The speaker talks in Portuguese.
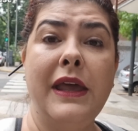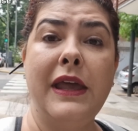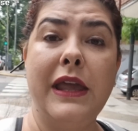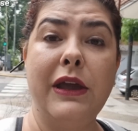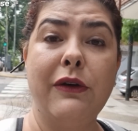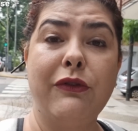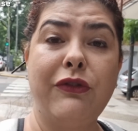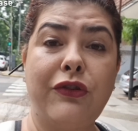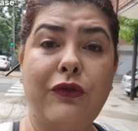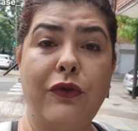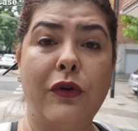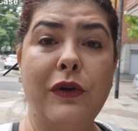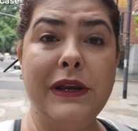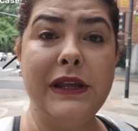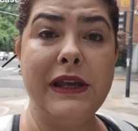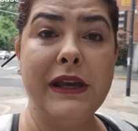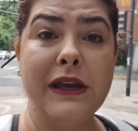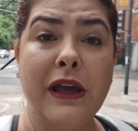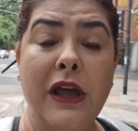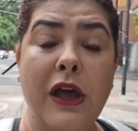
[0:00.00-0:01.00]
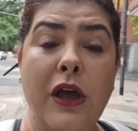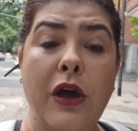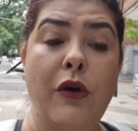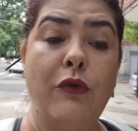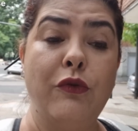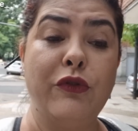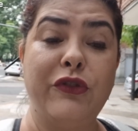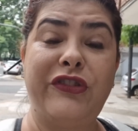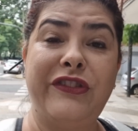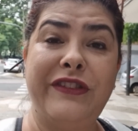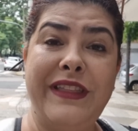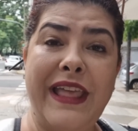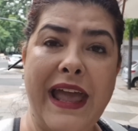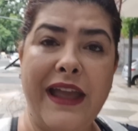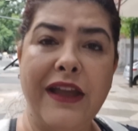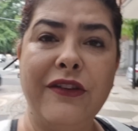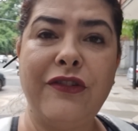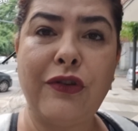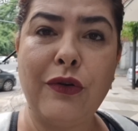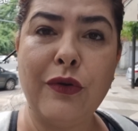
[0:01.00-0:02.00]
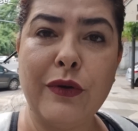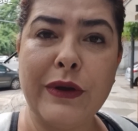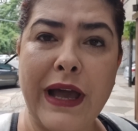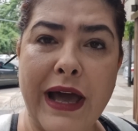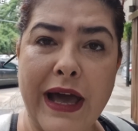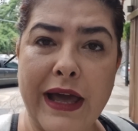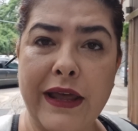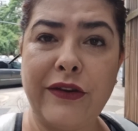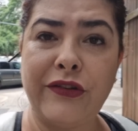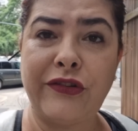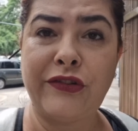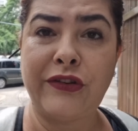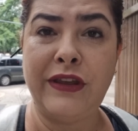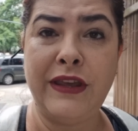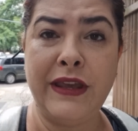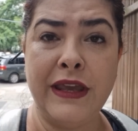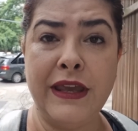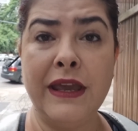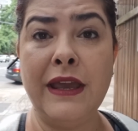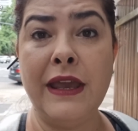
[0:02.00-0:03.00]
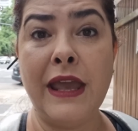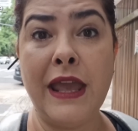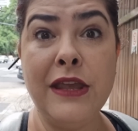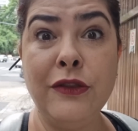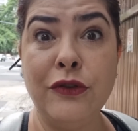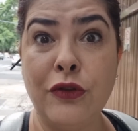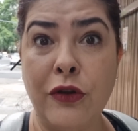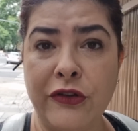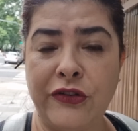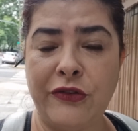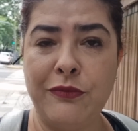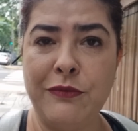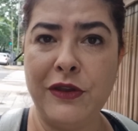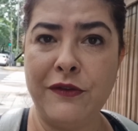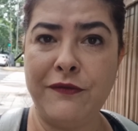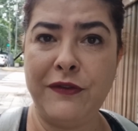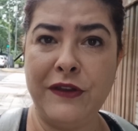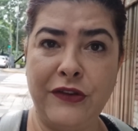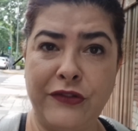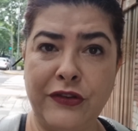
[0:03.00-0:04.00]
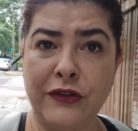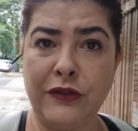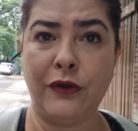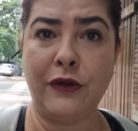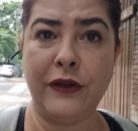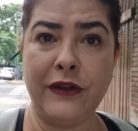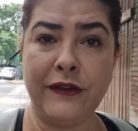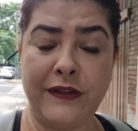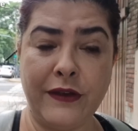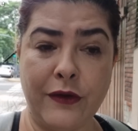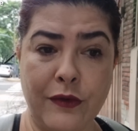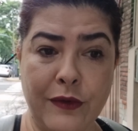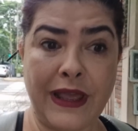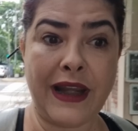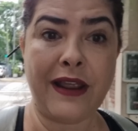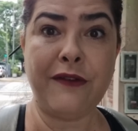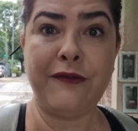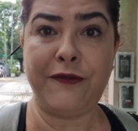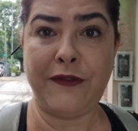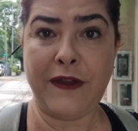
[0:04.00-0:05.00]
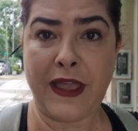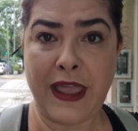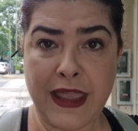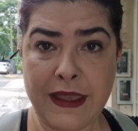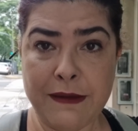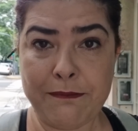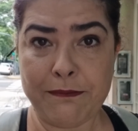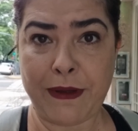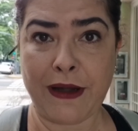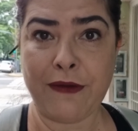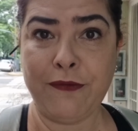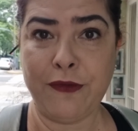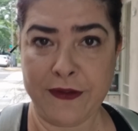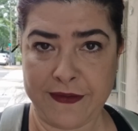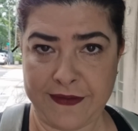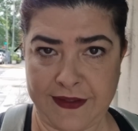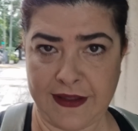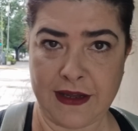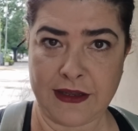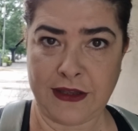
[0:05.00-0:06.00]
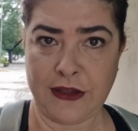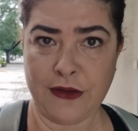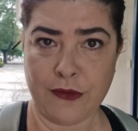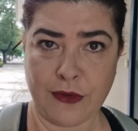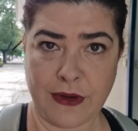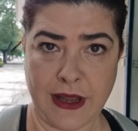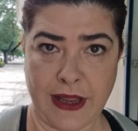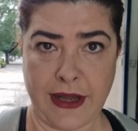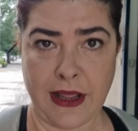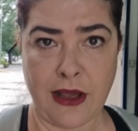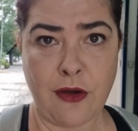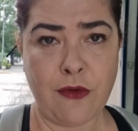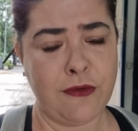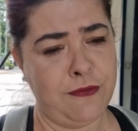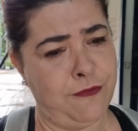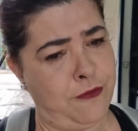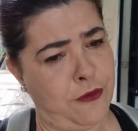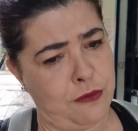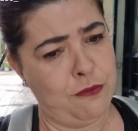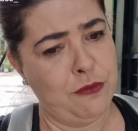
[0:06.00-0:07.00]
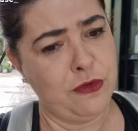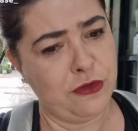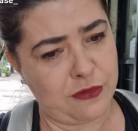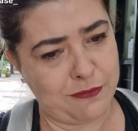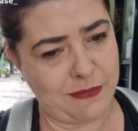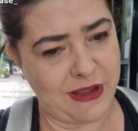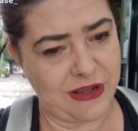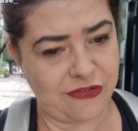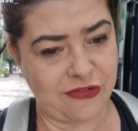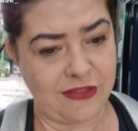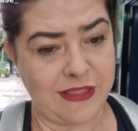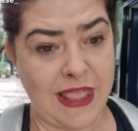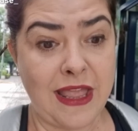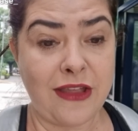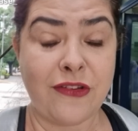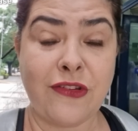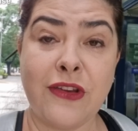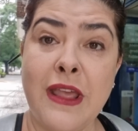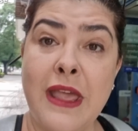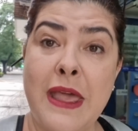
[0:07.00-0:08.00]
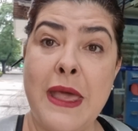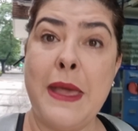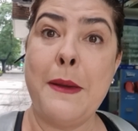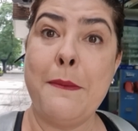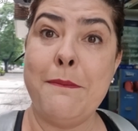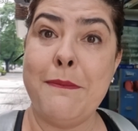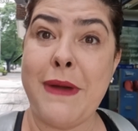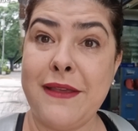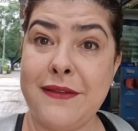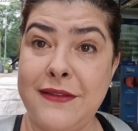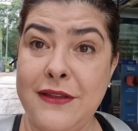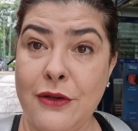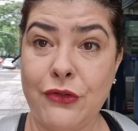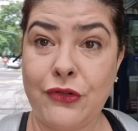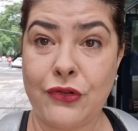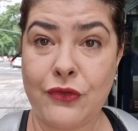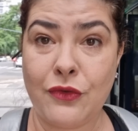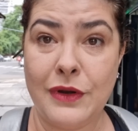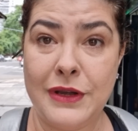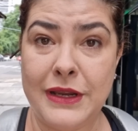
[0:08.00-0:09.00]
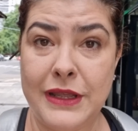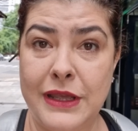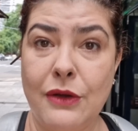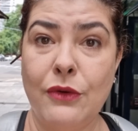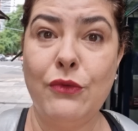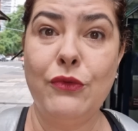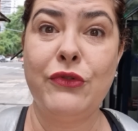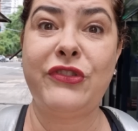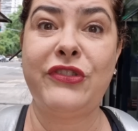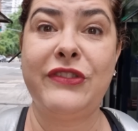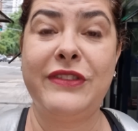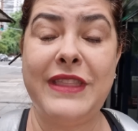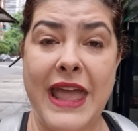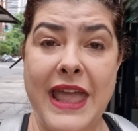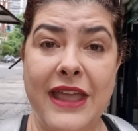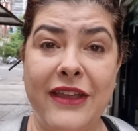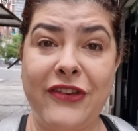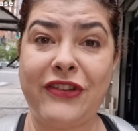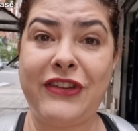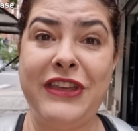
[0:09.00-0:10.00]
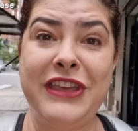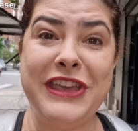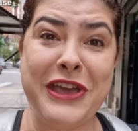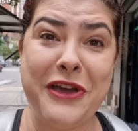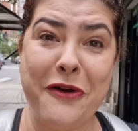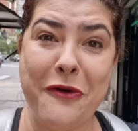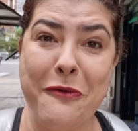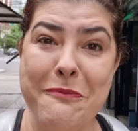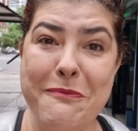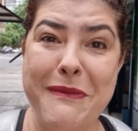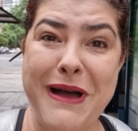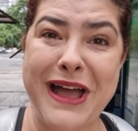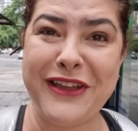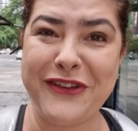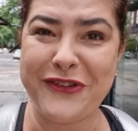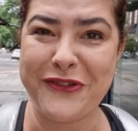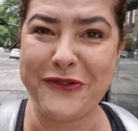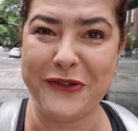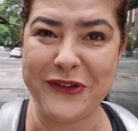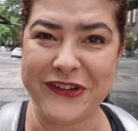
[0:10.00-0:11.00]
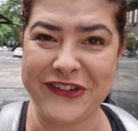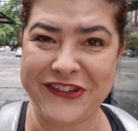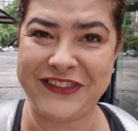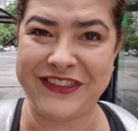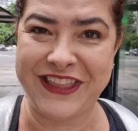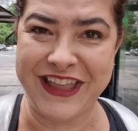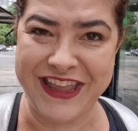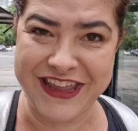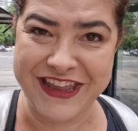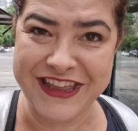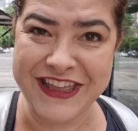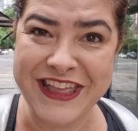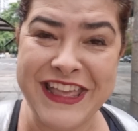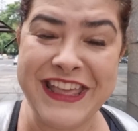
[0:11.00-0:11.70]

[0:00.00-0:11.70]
eu escolhi os 10 lugares que em 2022 eu gravei para você aqui no canal, que foram muito mais de 10, mas eu escolhi os 10 que eu mais gostei.